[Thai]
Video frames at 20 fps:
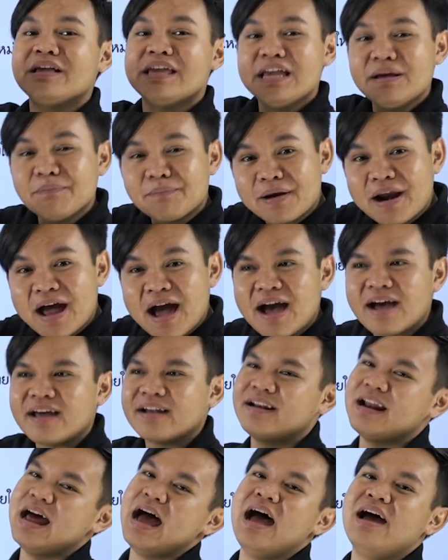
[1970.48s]
หิ้งพระ
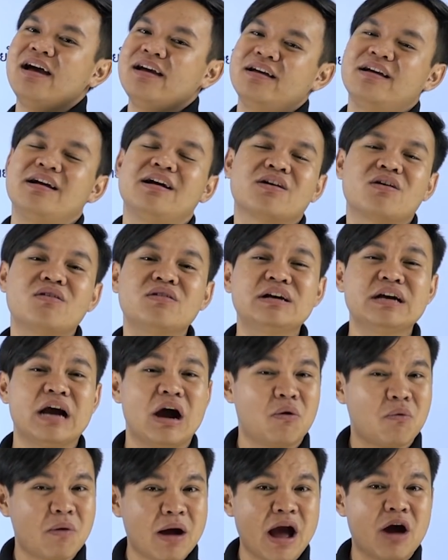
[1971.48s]
นะก็คือ
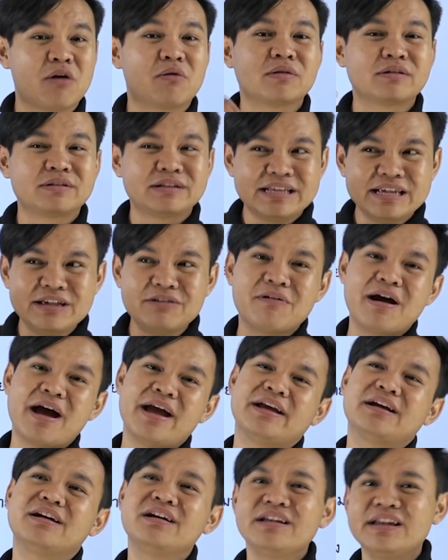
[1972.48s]
เอาที่ไว้
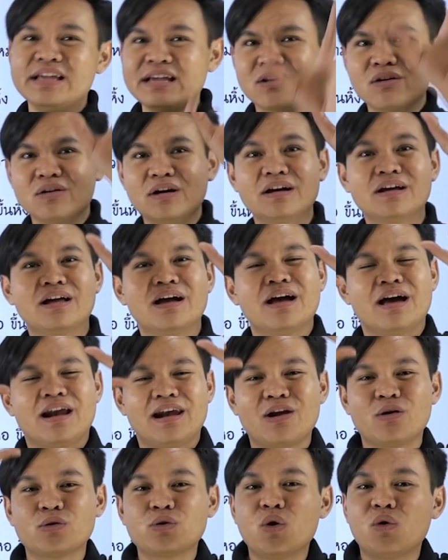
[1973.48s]
ขึ้นหิ้งก็คือ
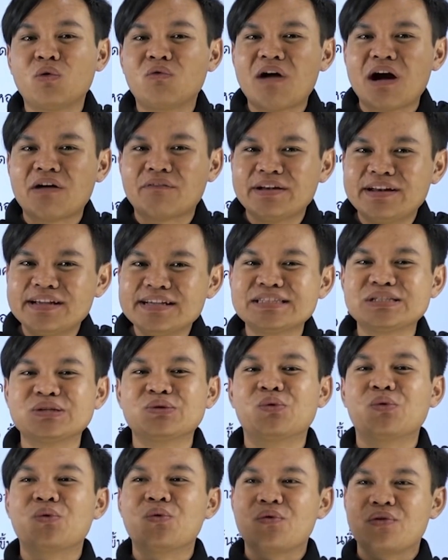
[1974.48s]
เรายกวางไว้ที่
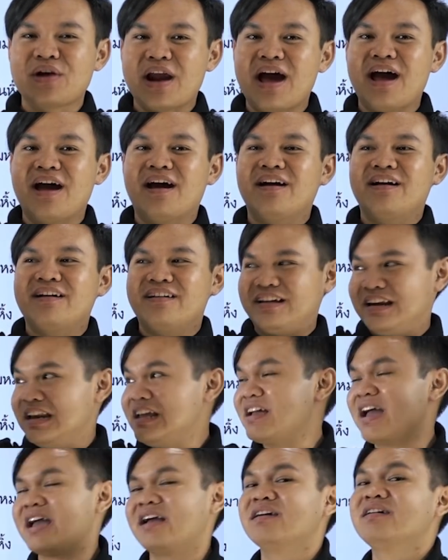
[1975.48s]
สูงนะ
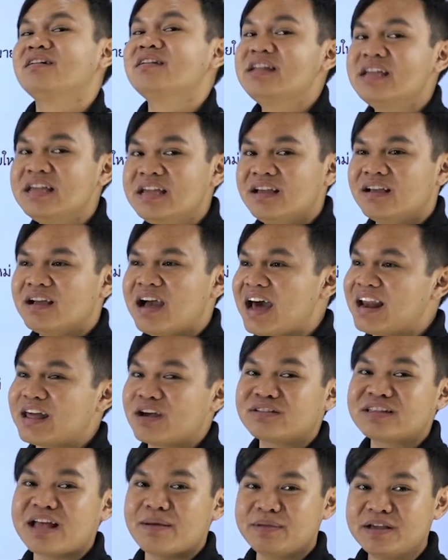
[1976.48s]
นี่ไงขึ้นหิ้งอะไร
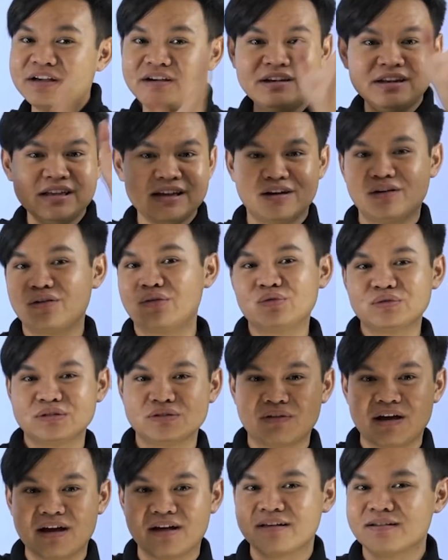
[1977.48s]
ก็ตามที่ขึ้นหิ้งเรารู้สึ
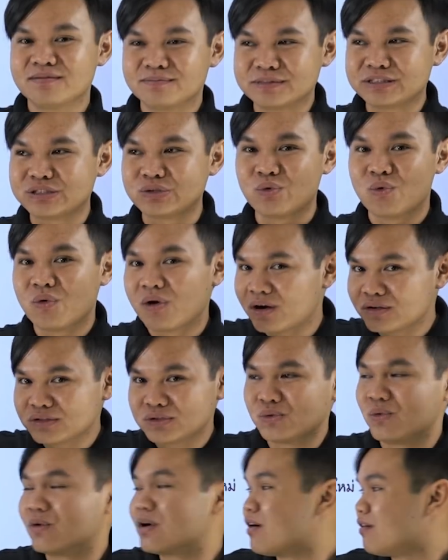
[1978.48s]
กว่ามันสูงเขา
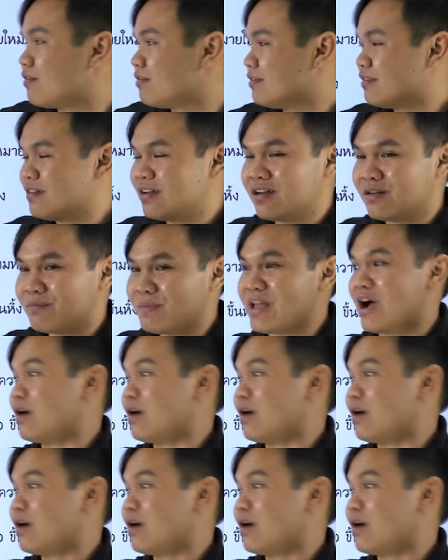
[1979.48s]
สูงเราไม่